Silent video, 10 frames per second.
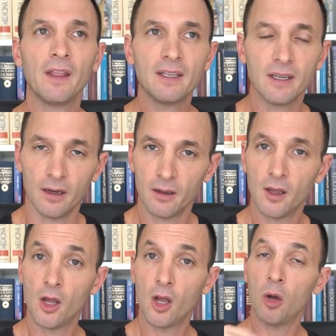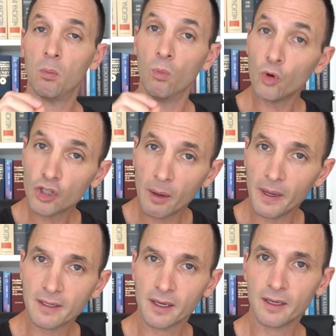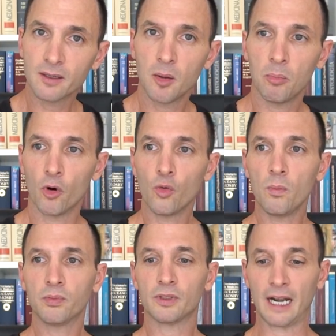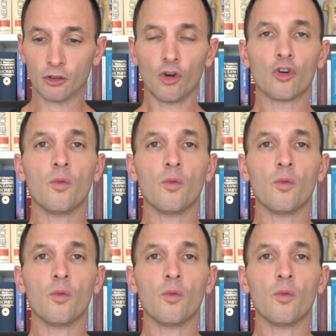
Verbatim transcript: Es decir, muchas veces por un trastorno,